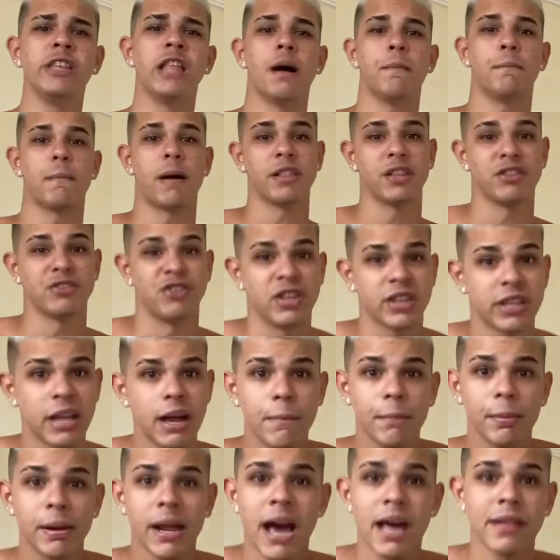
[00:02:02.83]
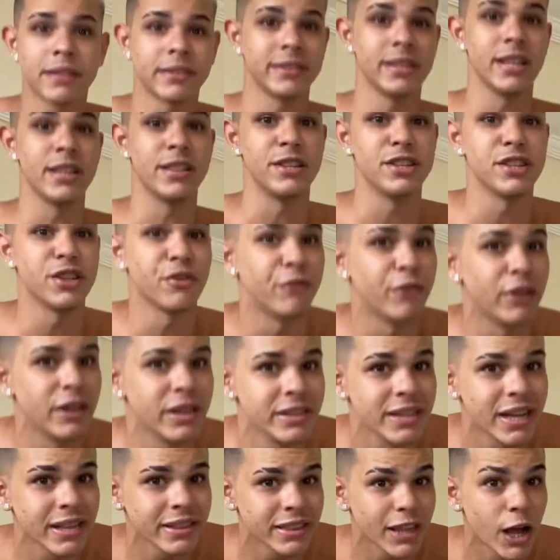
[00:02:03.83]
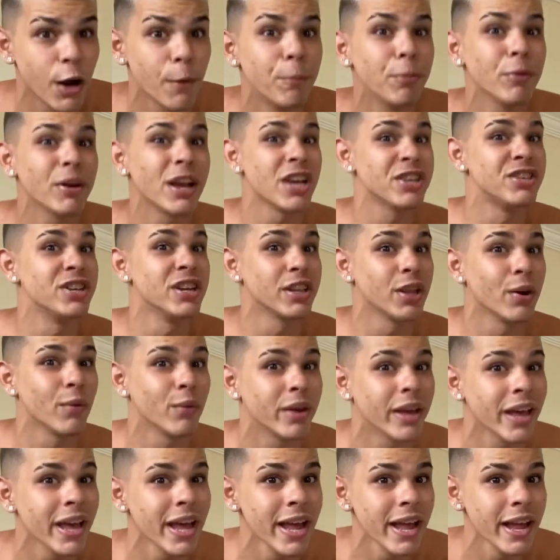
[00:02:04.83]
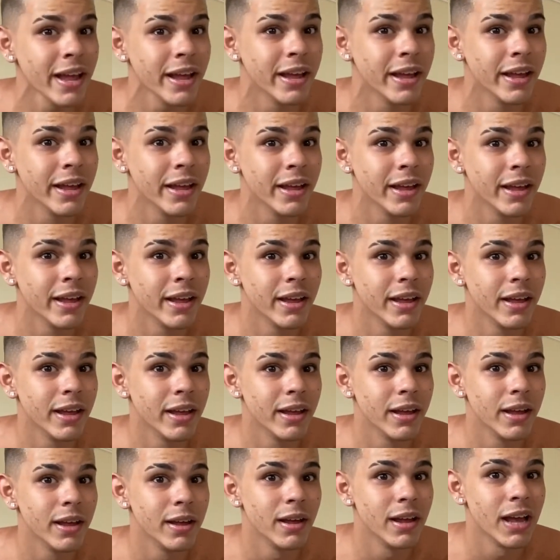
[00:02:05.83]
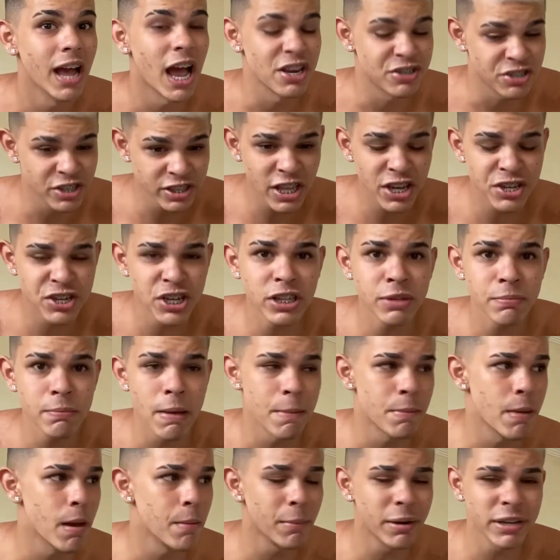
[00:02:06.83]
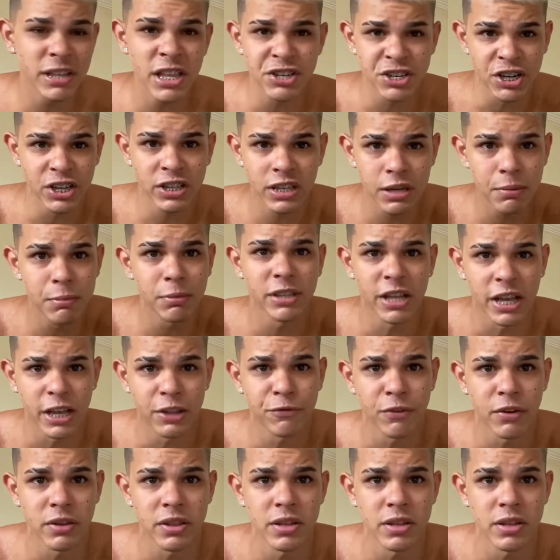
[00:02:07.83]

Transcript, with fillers: Mas a gente abraça, deseja Feliz Natal, porque a gente é o quê? A gente é a gente mesmo, é a mãe da gente que manda a gente fazer